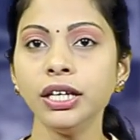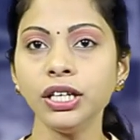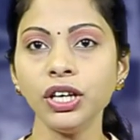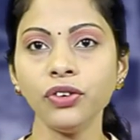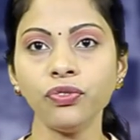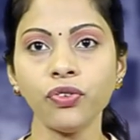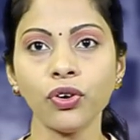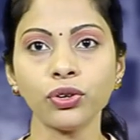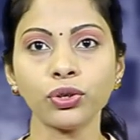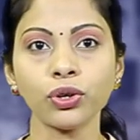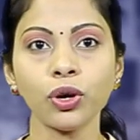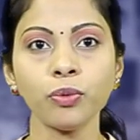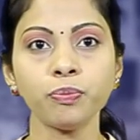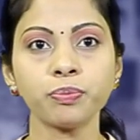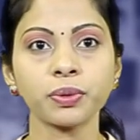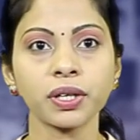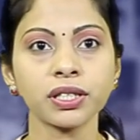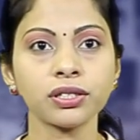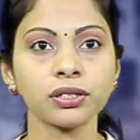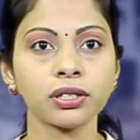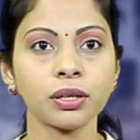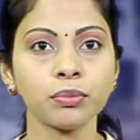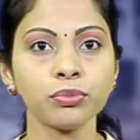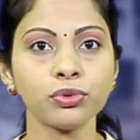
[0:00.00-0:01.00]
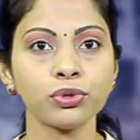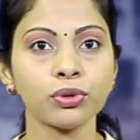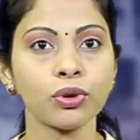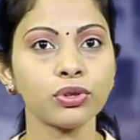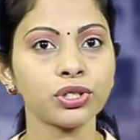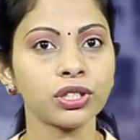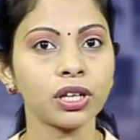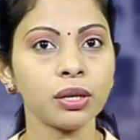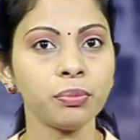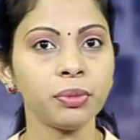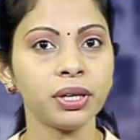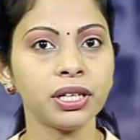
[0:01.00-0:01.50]
ఈ ఫోటో ప్రస్తుతం
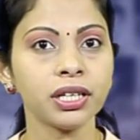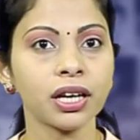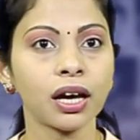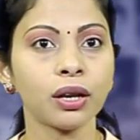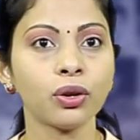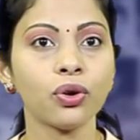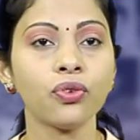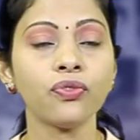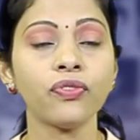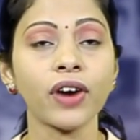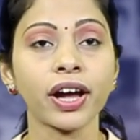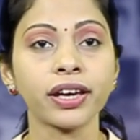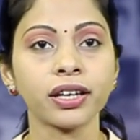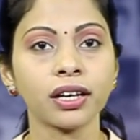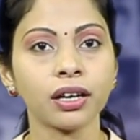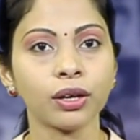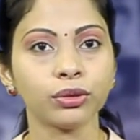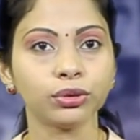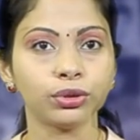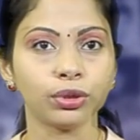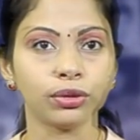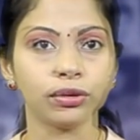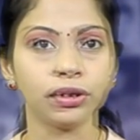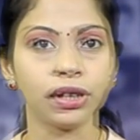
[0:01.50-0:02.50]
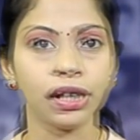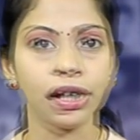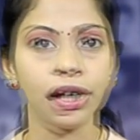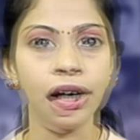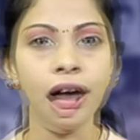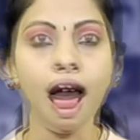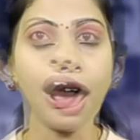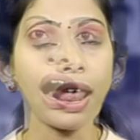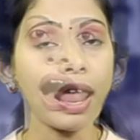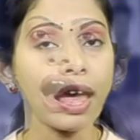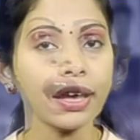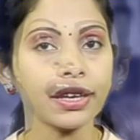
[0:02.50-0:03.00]
సోషల్ మీడియాలో వైరల్ అవుతోంది ఉంది
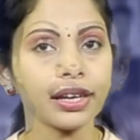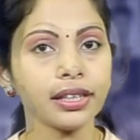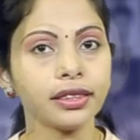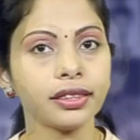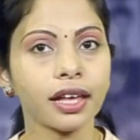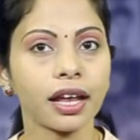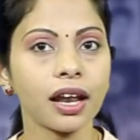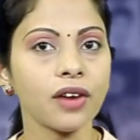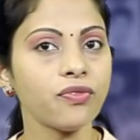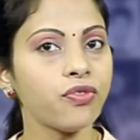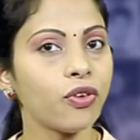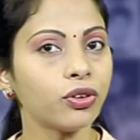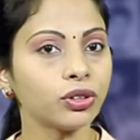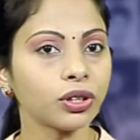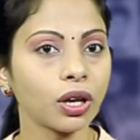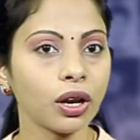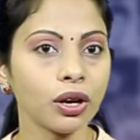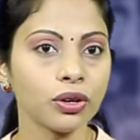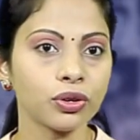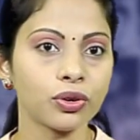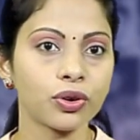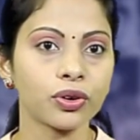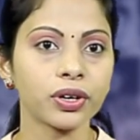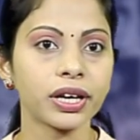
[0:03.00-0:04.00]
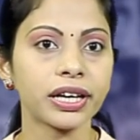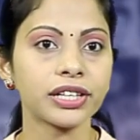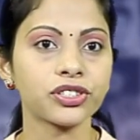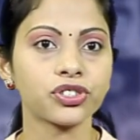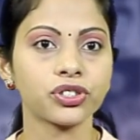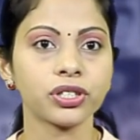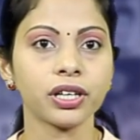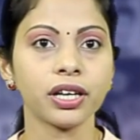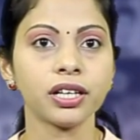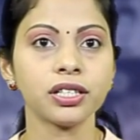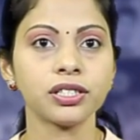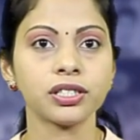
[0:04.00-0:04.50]
అలాగే తన ఫోటోలను కూడా
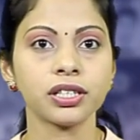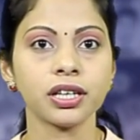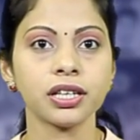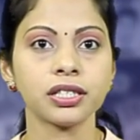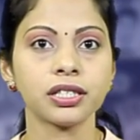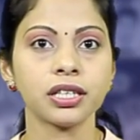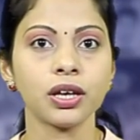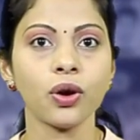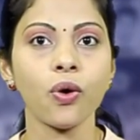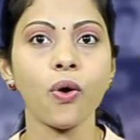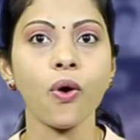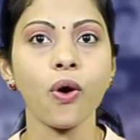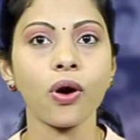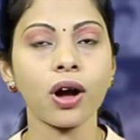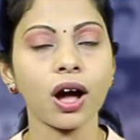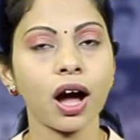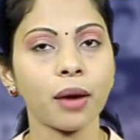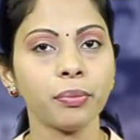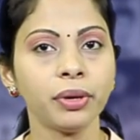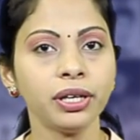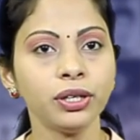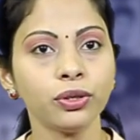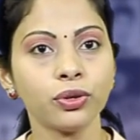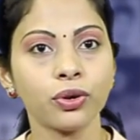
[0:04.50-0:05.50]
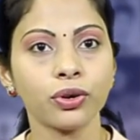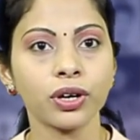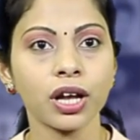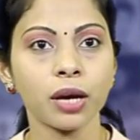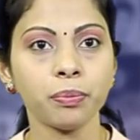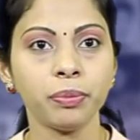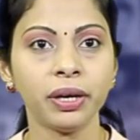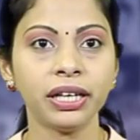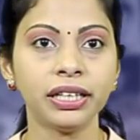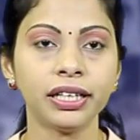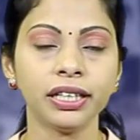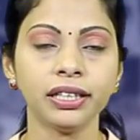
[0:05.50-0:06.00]
షేర్ చేసి ఓ కామెంట్
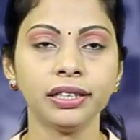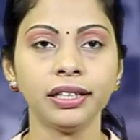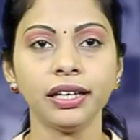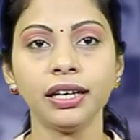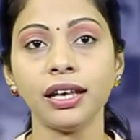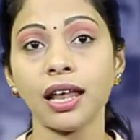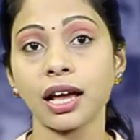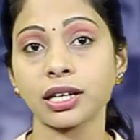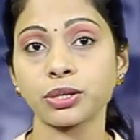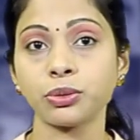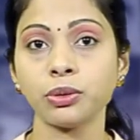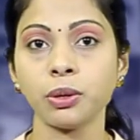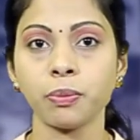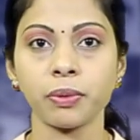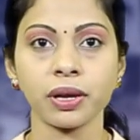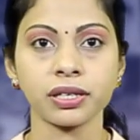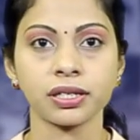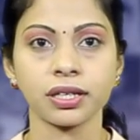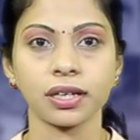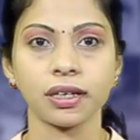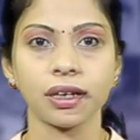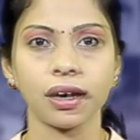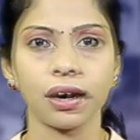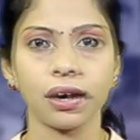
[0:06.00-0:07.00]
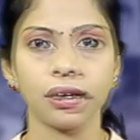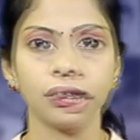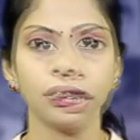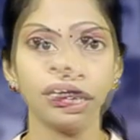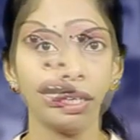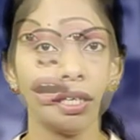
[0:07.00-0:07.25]
కూడా పెట్టింది లక్ష్మీ ప్రసన్న